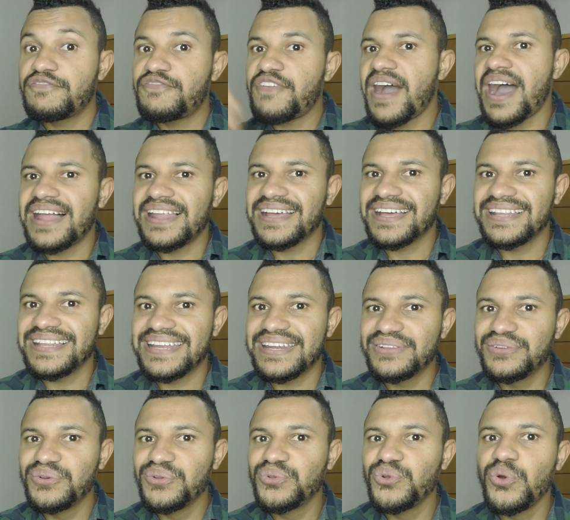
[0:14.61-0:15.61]
Fala galera
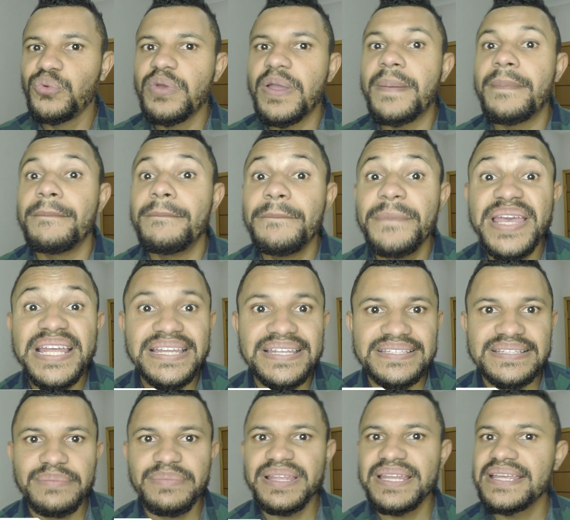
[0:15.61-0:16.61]
do YouTube,
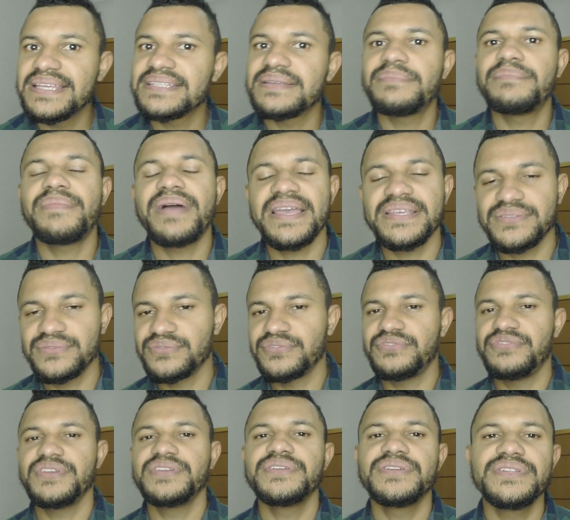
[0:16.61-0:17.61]
beleza, beleza? Mais um
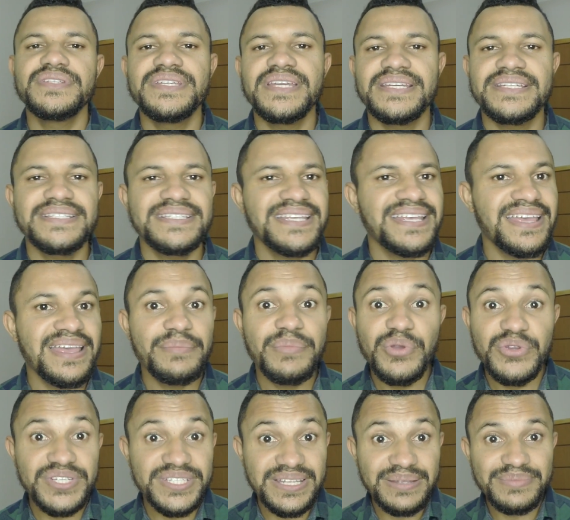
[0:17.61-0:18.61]
vídeo de XM.
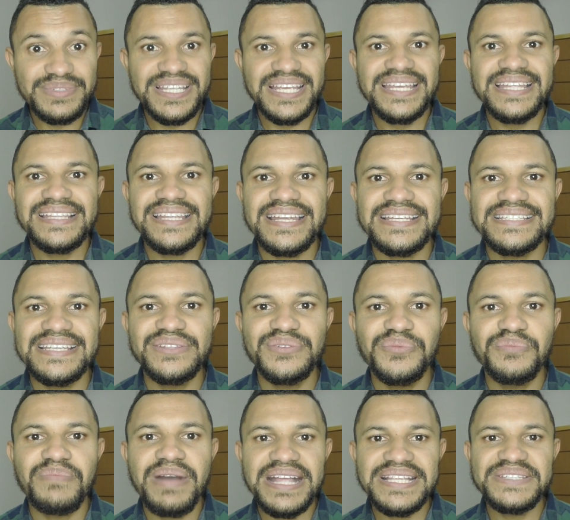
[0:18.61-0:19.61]
Hoje estamos aqui trazendo
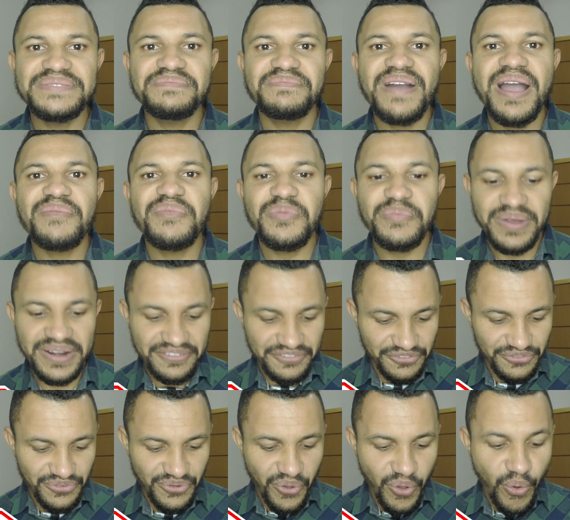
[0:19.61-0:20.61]
um bate-papo para
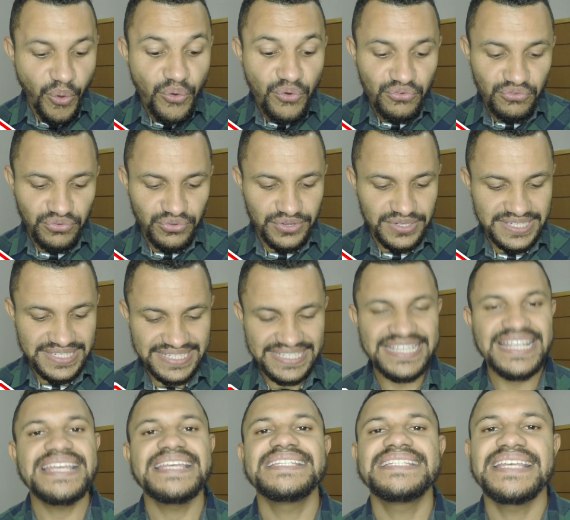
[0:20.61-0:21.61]
com
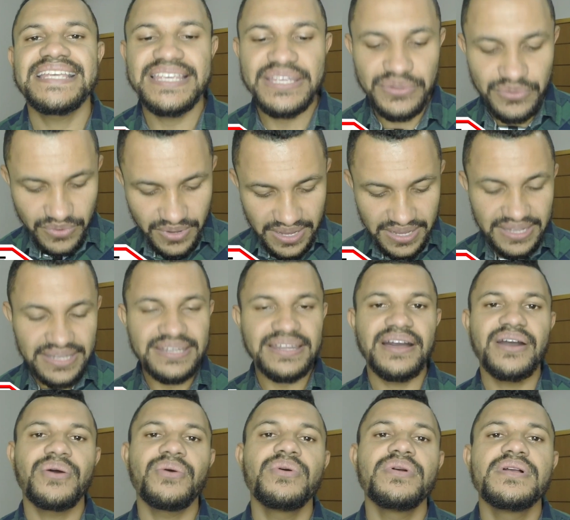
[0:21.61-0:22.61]
vocês aqui no
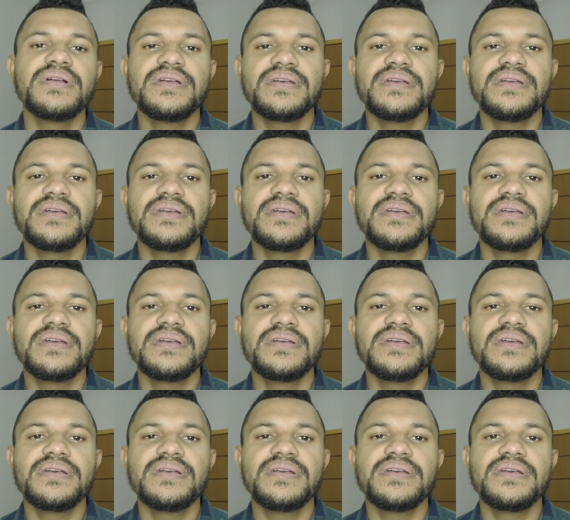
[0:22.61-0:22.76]
canal.